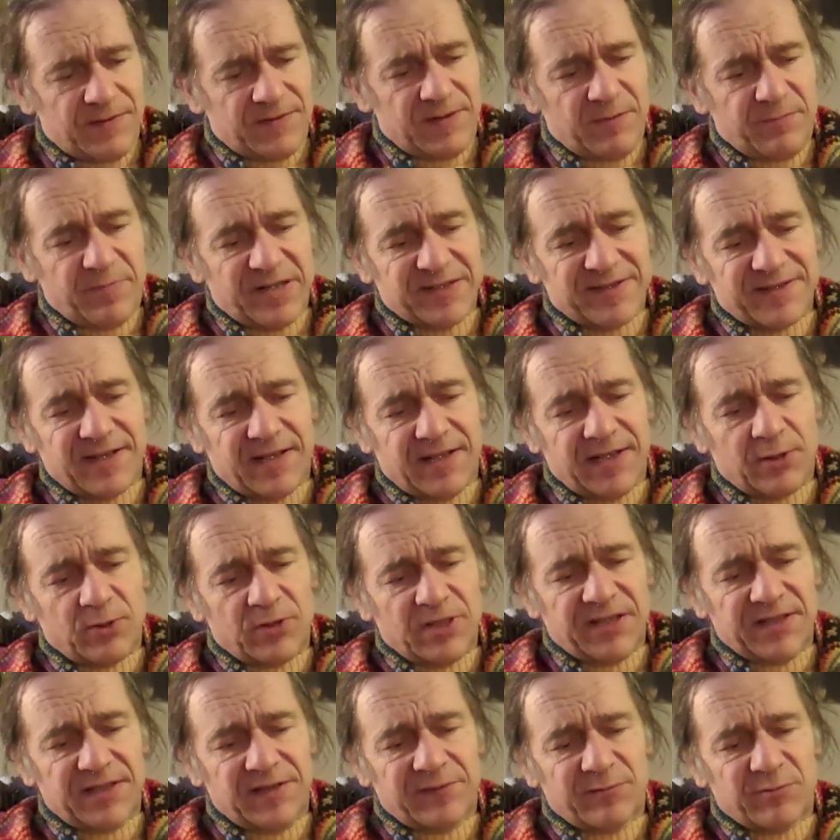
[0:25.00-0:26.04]
C'est parce qu'elle est
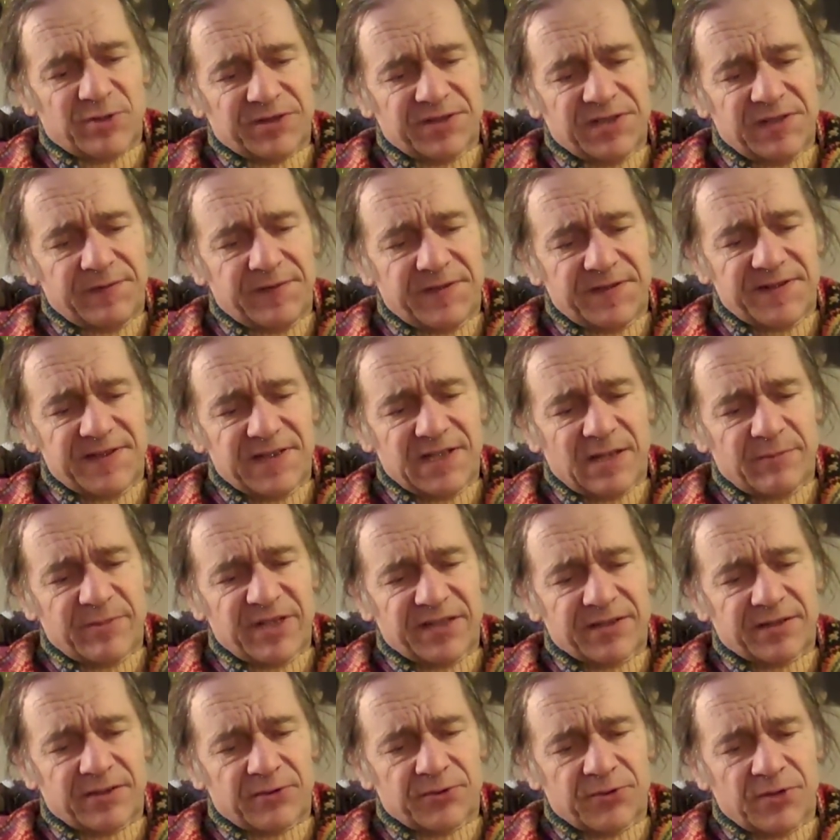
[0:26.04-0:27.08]
relativement difficile à
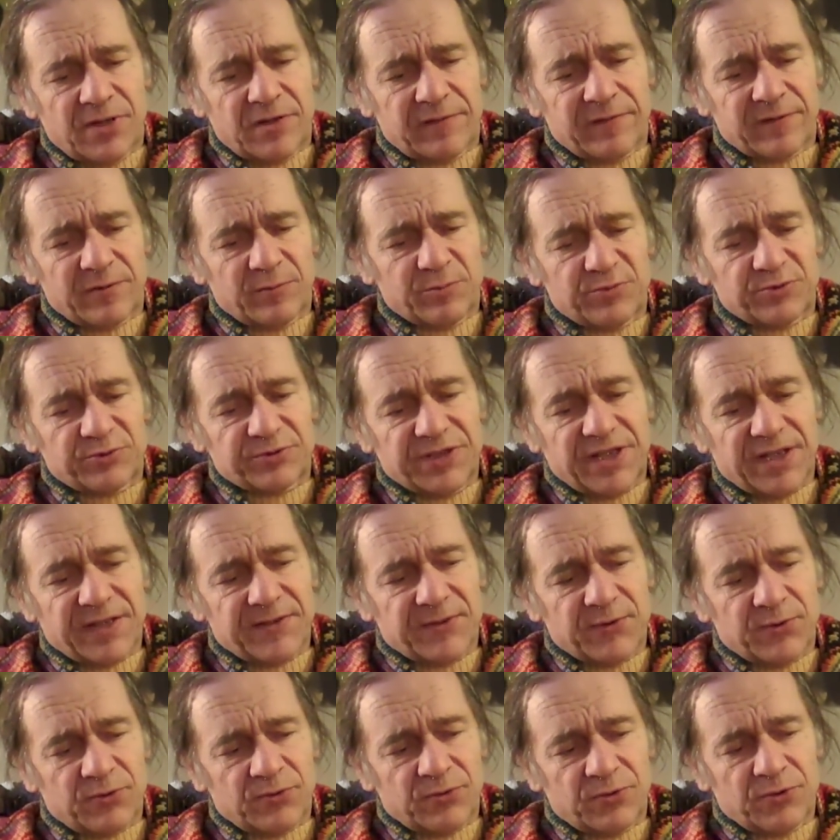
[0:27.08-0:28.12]
mettre en œuvre, pour des
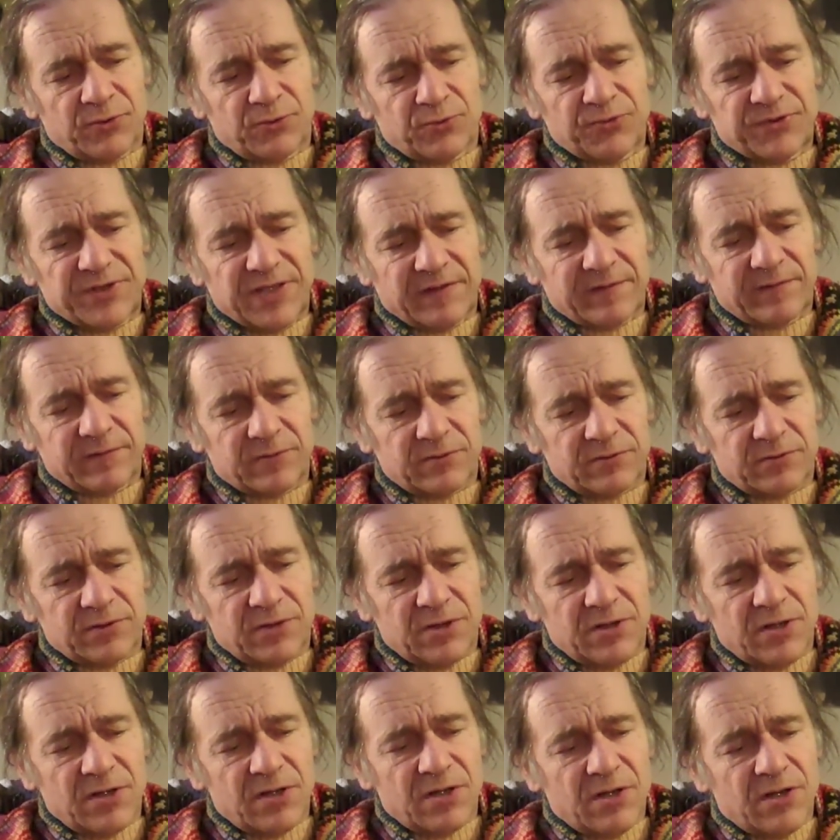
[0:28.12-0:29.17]
raisons que nous savons,
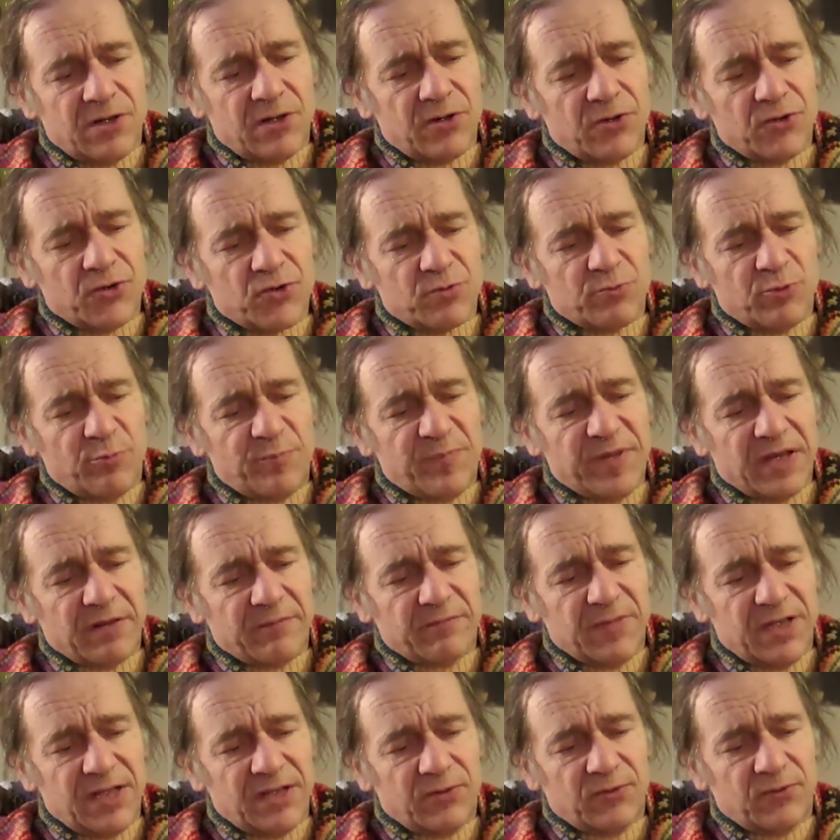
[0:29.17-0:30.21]
que je me
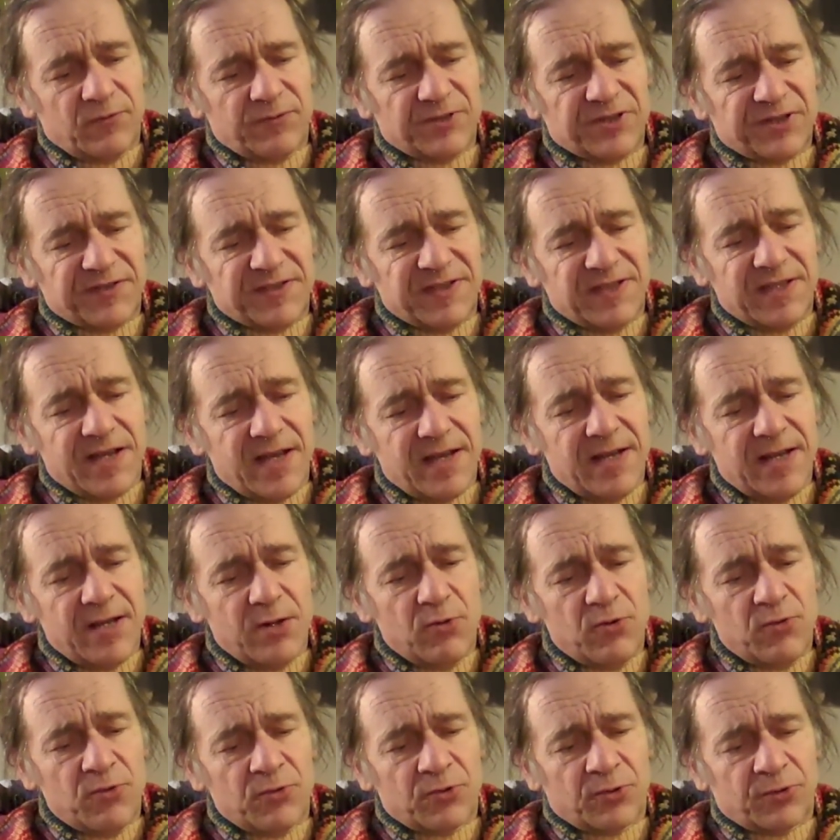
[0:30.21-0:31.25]
permets de vous en signaler
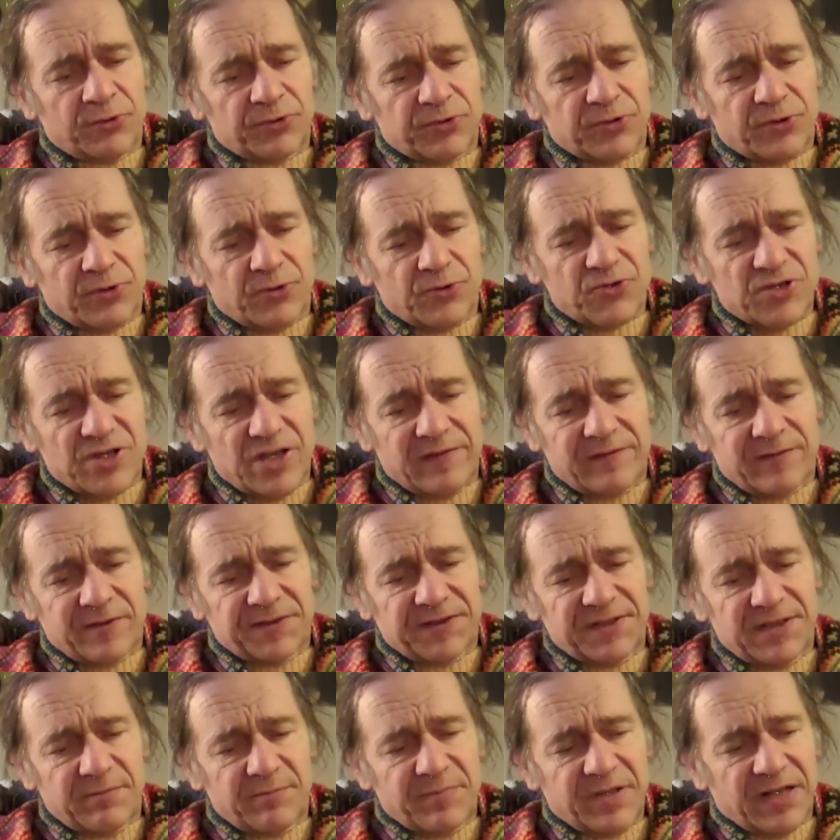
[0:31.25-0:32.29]
une autre que j'ai
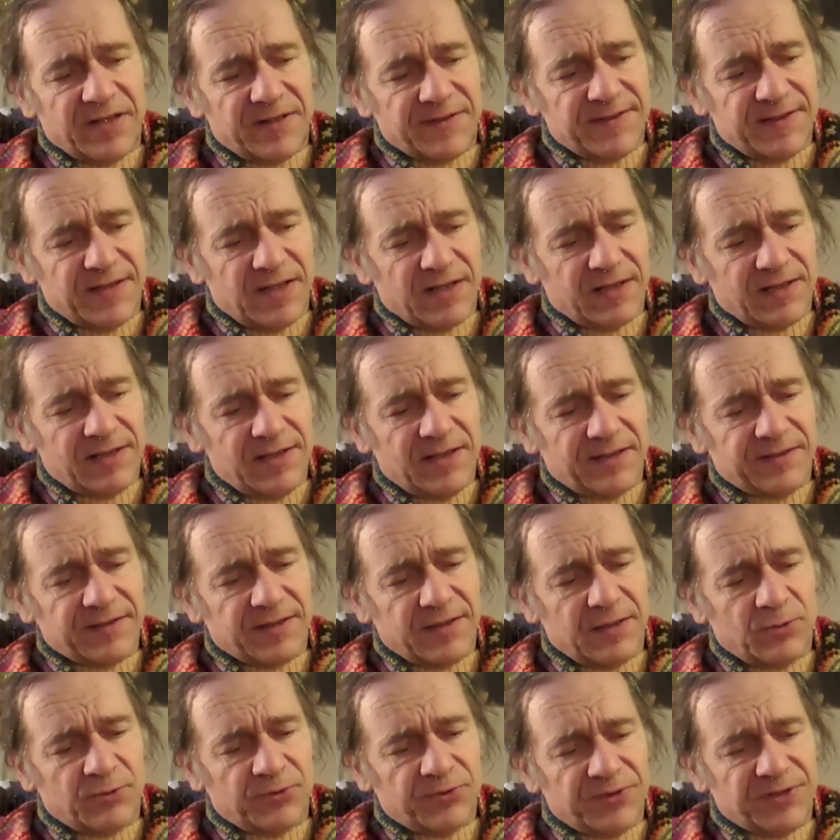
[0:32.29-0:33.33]
inventée par hasard il y a
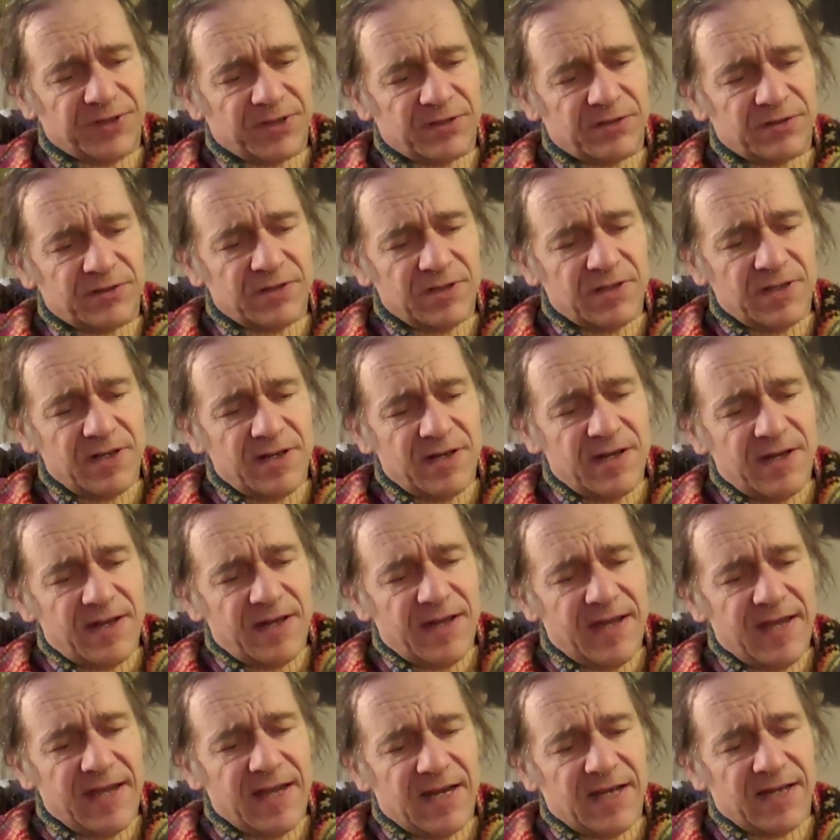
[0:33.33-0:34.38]
très longtemps
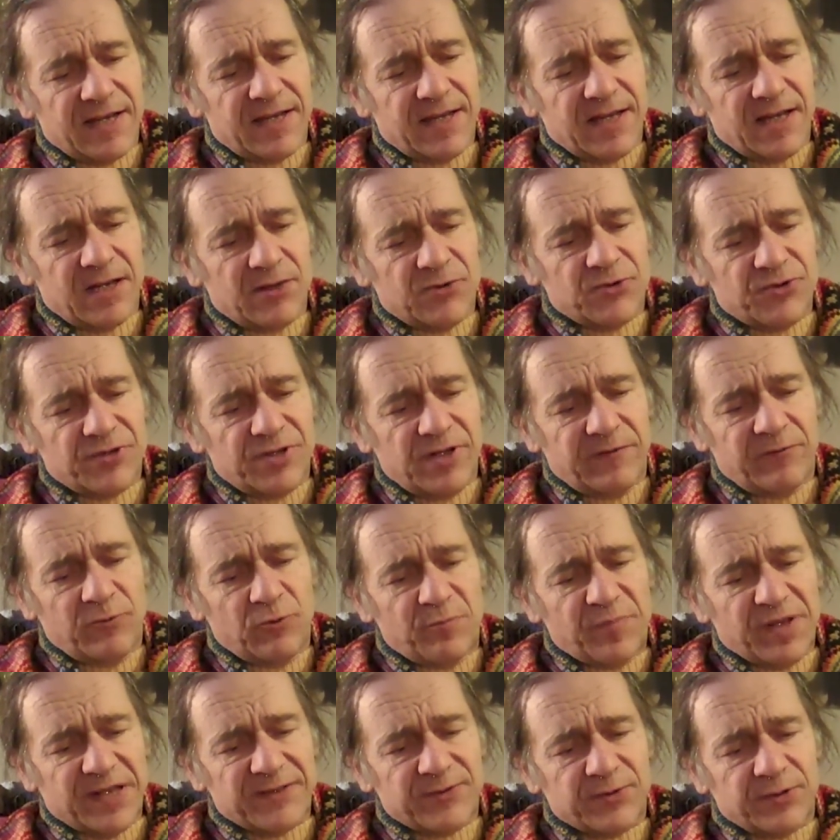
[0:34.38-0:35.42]
et à laquelle je n'ai vu
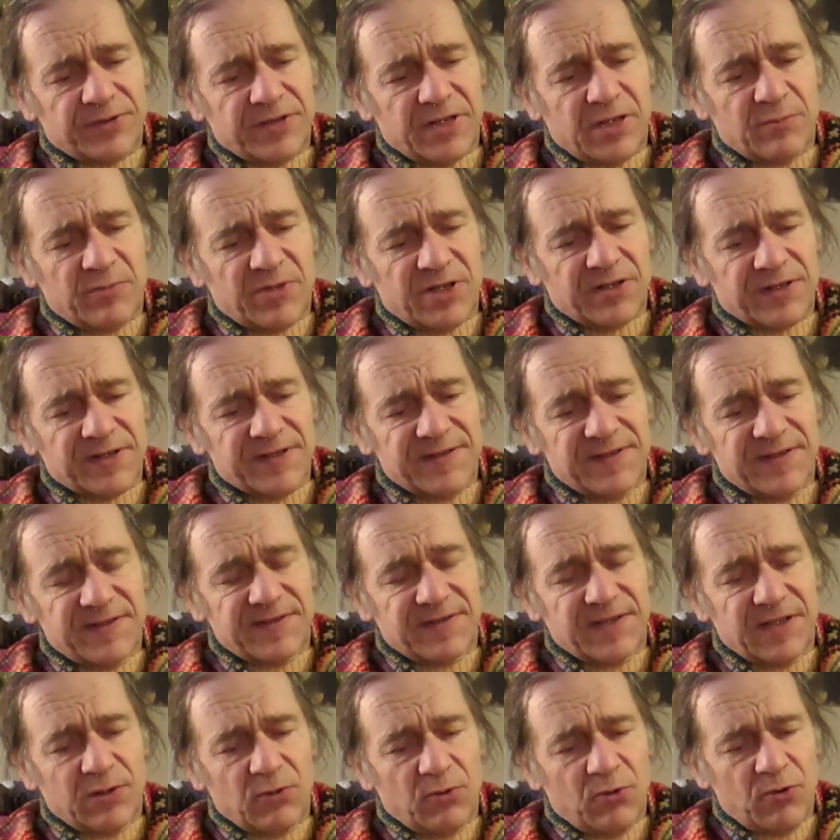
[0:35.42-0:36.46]
personnellement
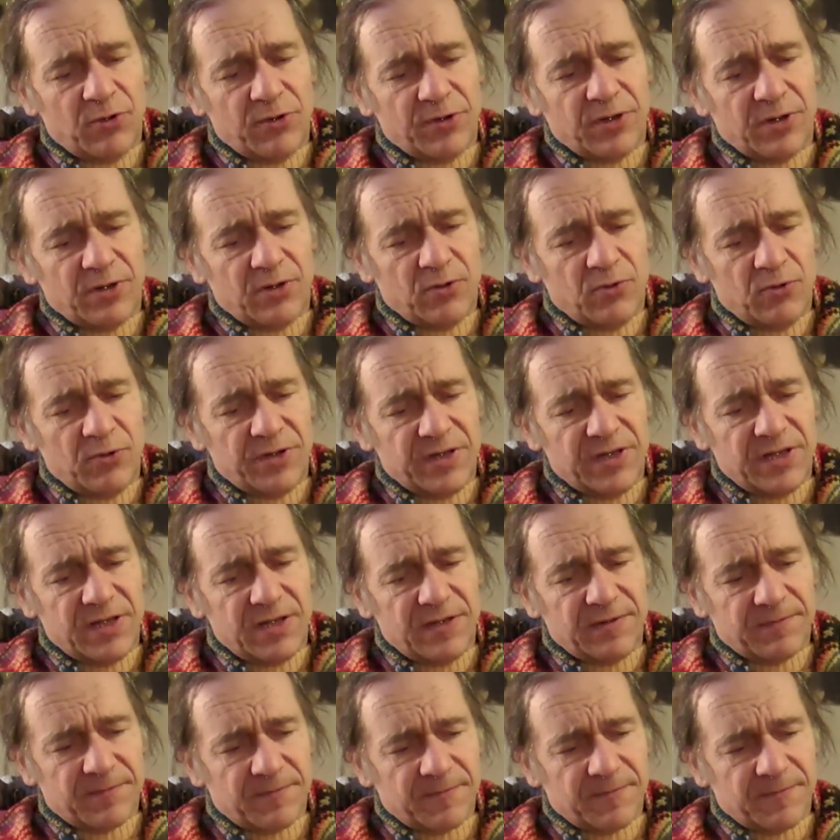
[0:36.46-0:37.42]
résister aucun hoquet.